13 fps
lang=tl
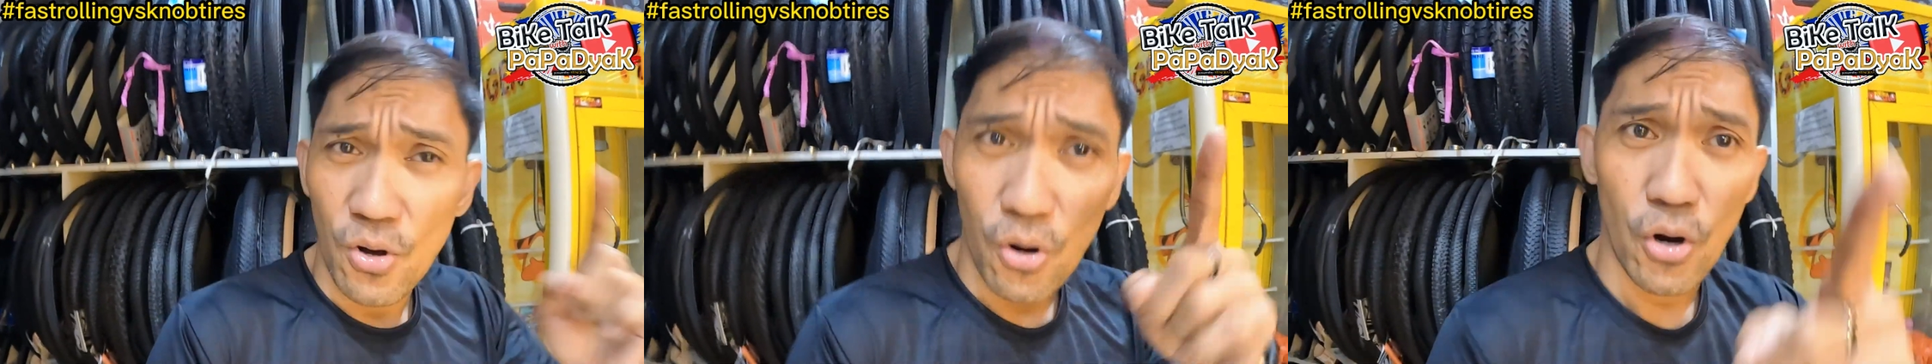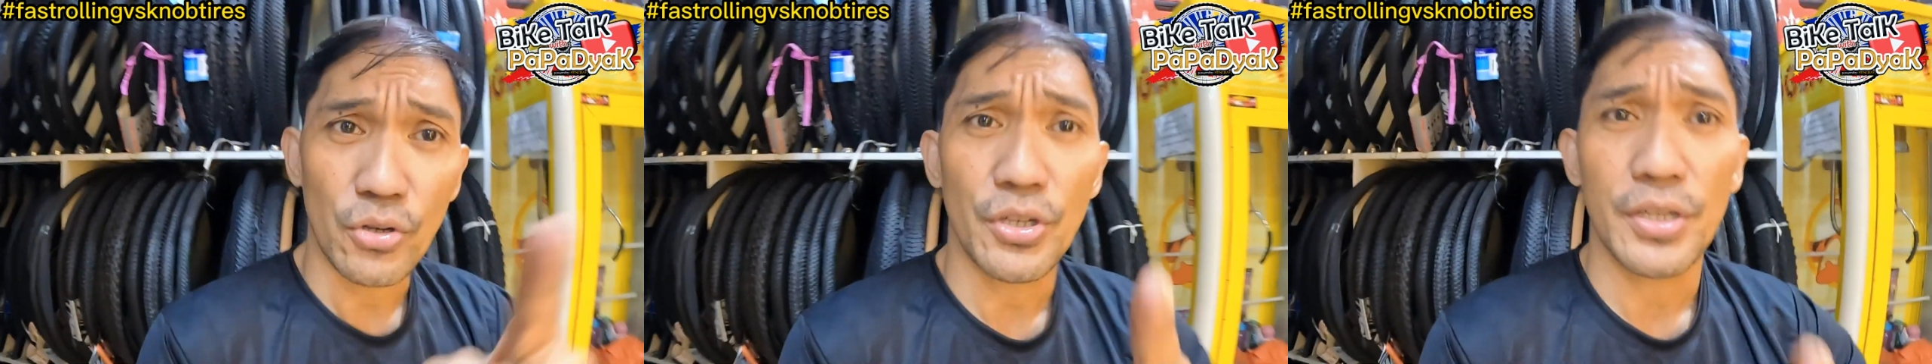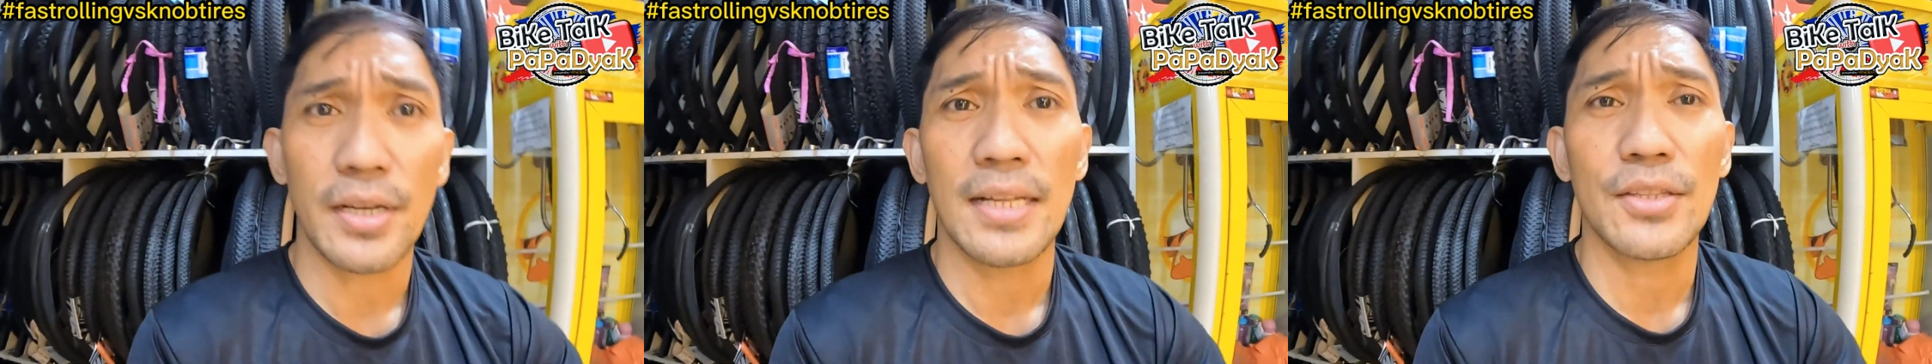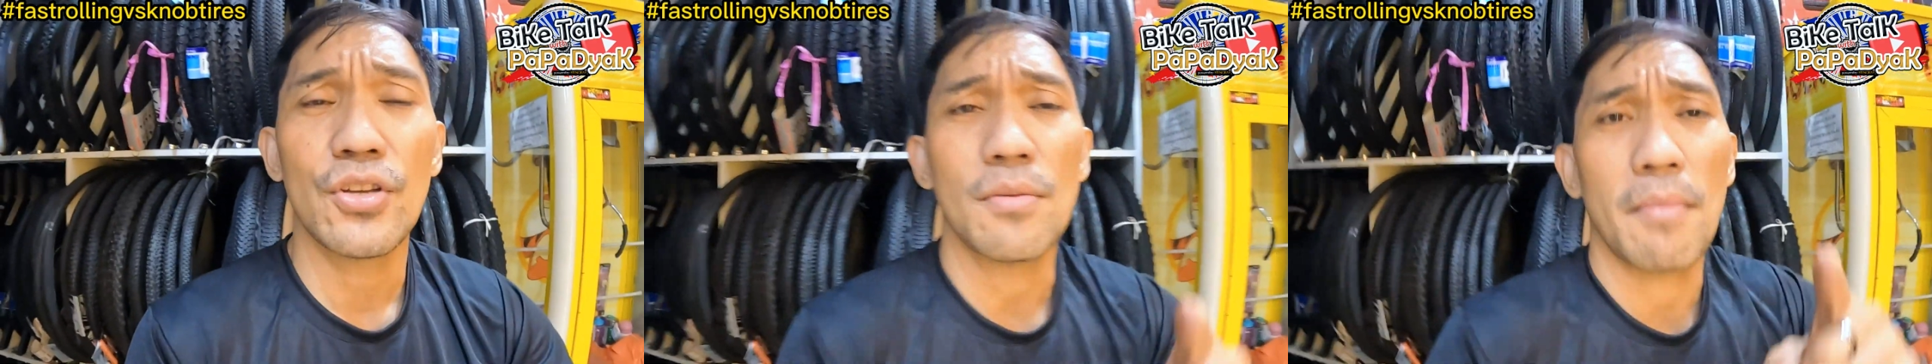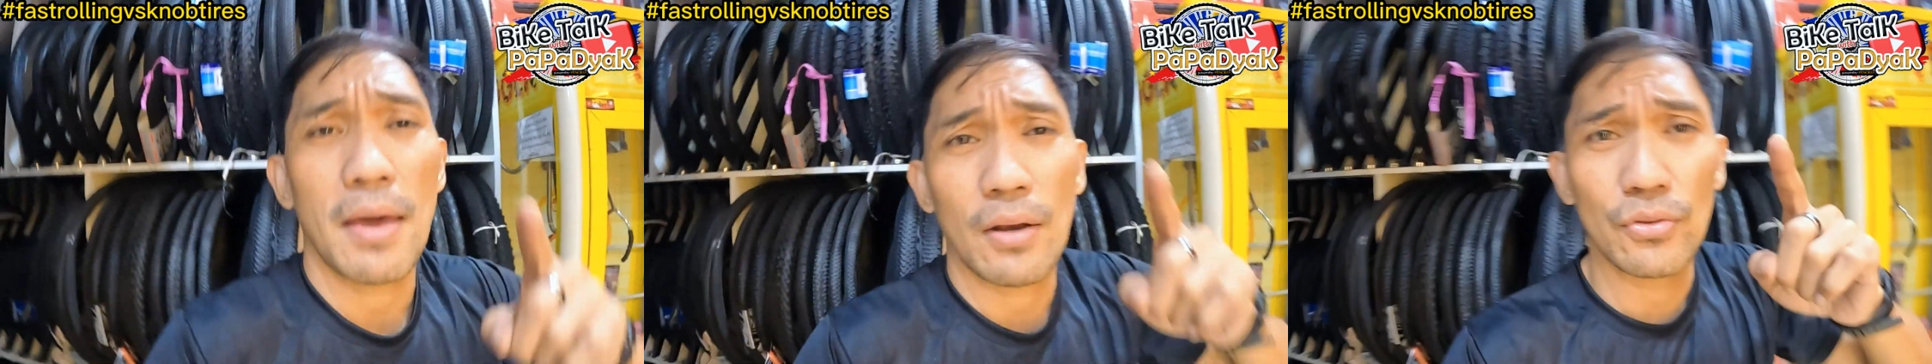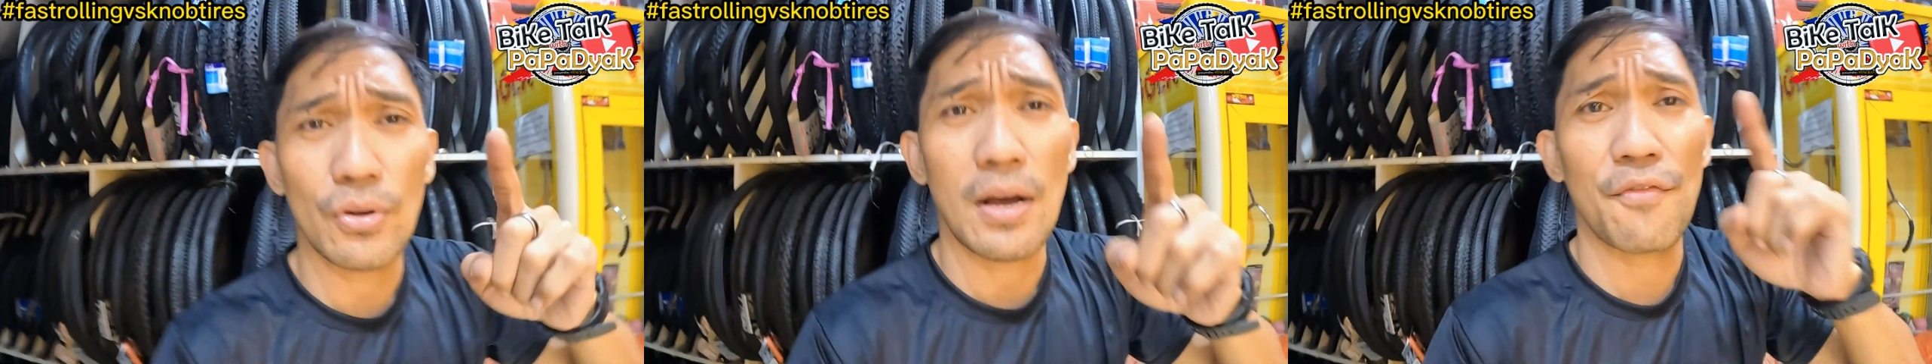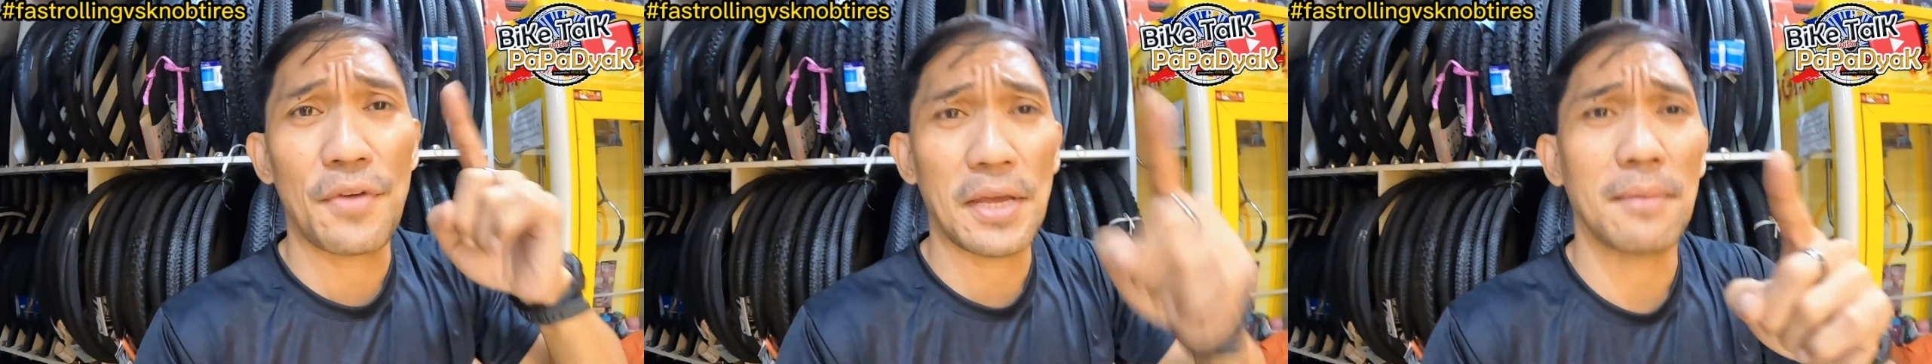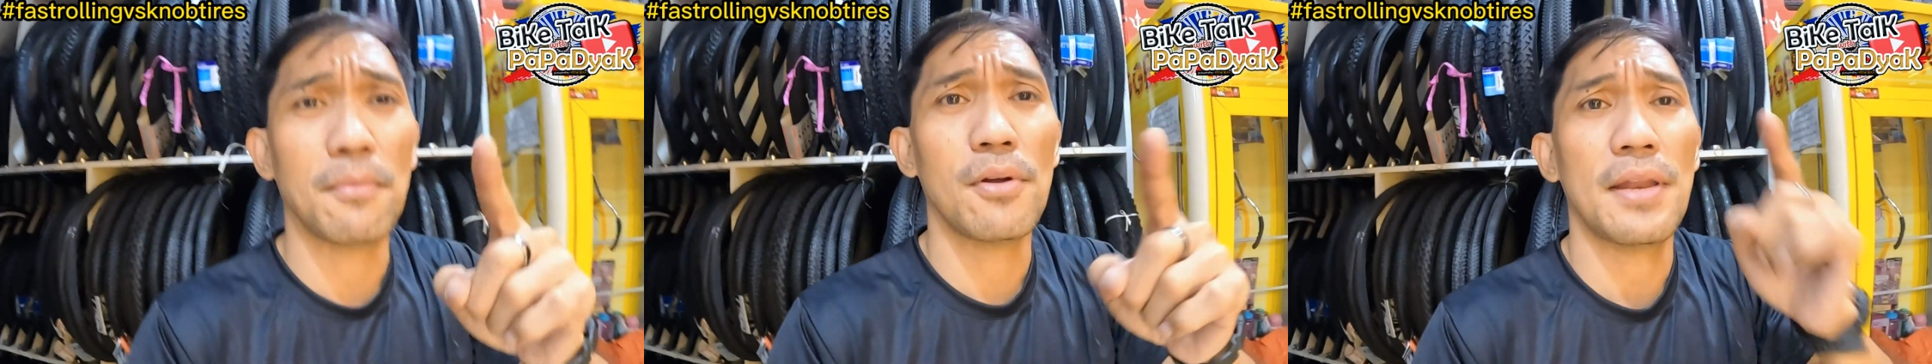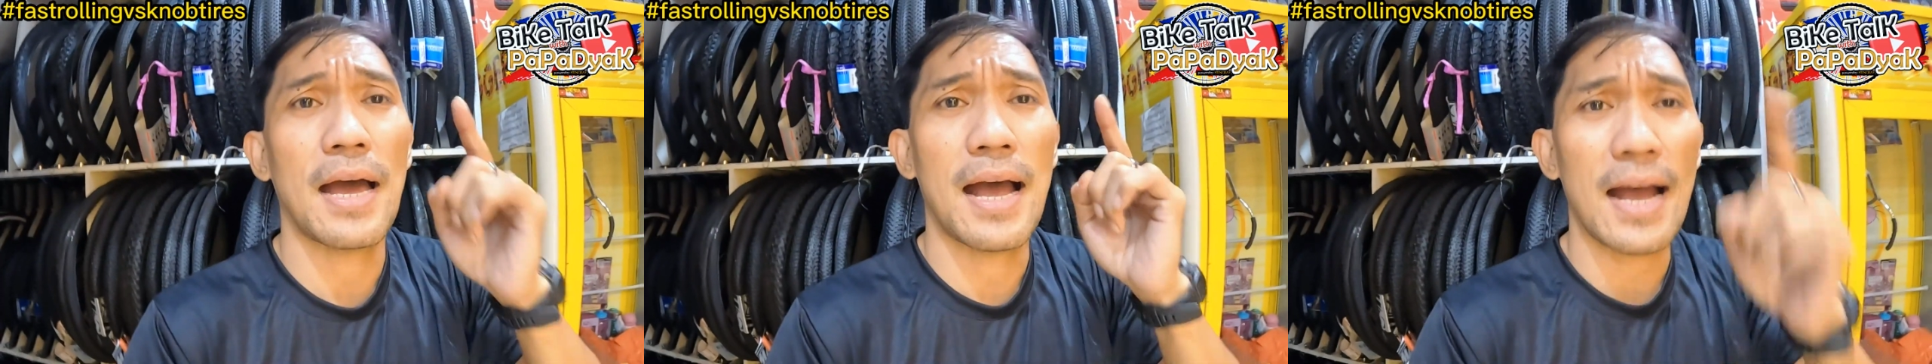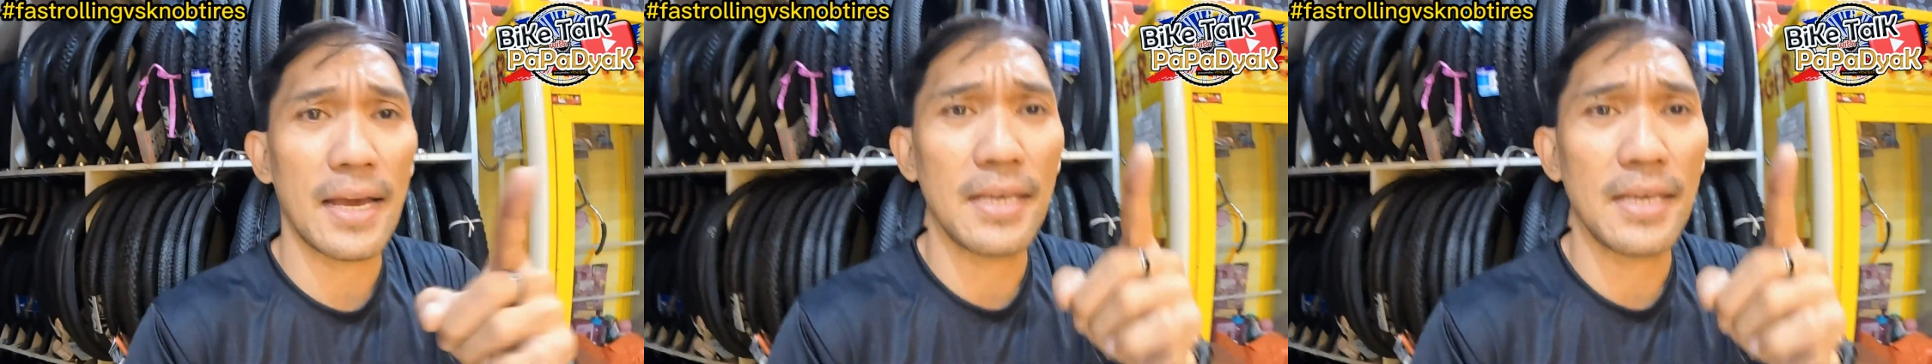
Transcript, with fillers: Order ka lang doon. Meron doon available na